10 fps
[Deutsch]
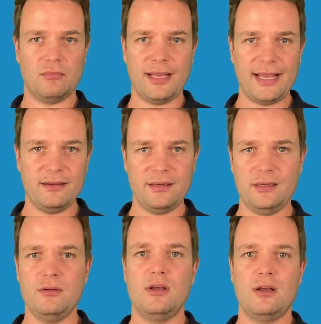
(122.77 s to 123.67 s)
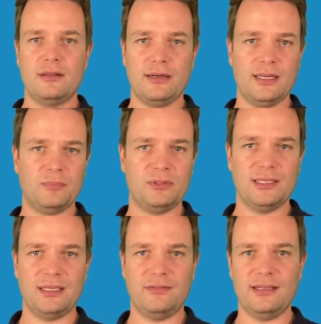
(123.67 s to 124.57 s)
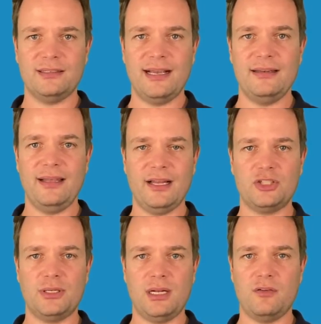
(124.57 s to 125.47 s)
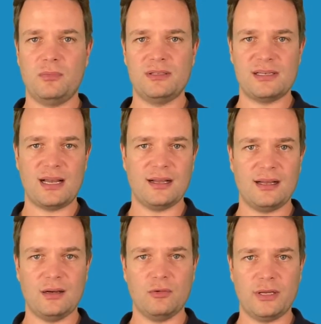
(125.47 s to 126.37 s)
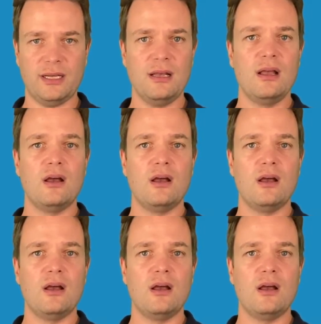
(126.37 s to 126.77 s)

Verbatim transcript: Handy, dann gibt es ja diverse Handyhersteller, wo man sagen kann, okay,